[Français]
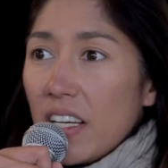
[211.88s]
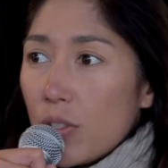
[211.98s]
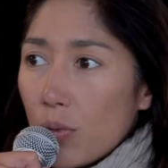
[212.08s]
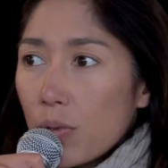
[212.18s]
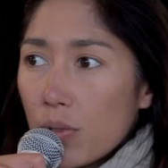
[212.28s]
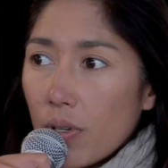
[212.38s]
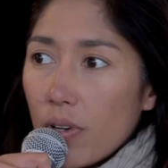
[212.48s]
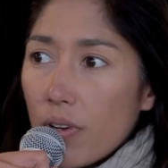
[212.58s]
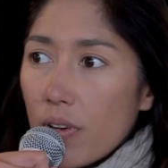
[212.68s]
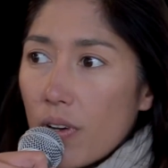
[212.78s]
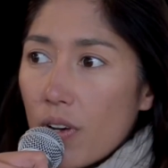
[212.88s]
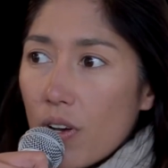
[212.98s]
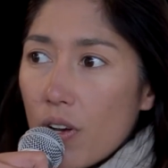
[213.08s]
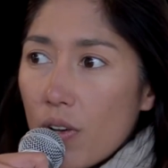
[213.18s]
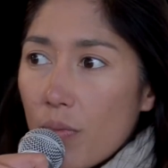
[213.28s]
Et donc,
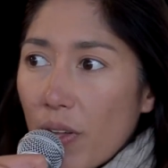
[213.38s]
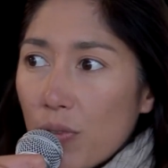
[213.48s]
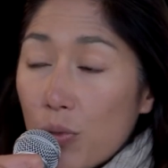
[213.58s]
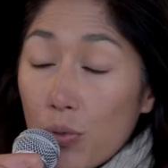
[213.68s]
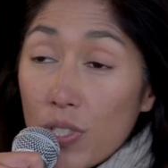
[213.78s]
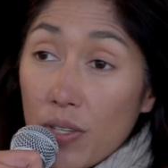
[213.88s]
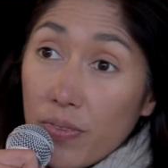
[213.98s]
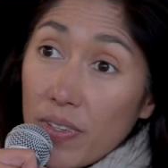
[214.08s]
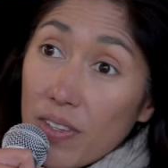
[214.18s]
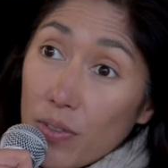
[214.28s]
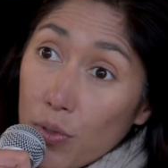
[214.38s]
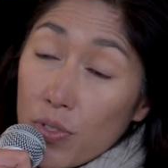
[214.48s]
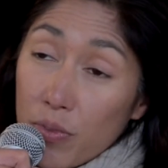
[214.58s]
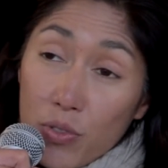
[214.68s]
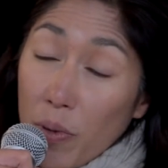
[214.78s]
euh, bah, du coup, j'ai fait euh, deux,
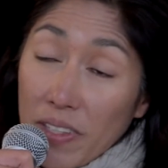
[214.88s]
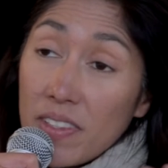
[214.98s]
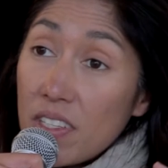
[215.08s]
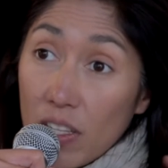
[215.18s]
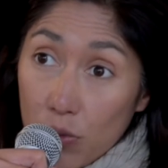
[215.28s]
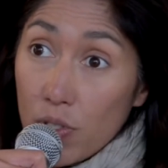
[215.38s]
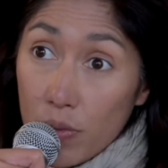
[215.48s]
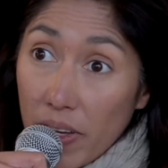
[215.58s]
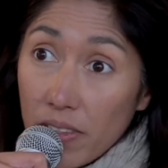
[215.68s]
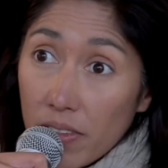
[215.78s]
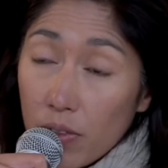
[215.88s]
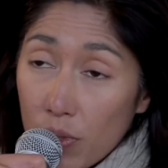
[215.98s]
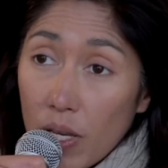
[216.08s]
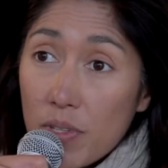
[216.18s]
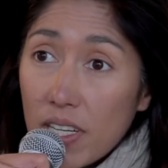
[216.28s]
je suis partie déjà deux semaines
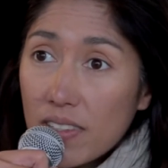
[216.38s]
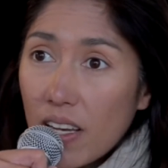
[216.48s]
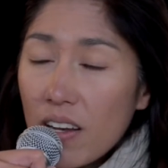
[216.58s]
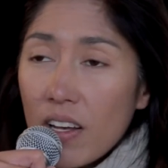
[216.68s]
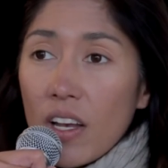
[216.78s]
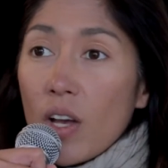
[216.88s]
au Kamchatka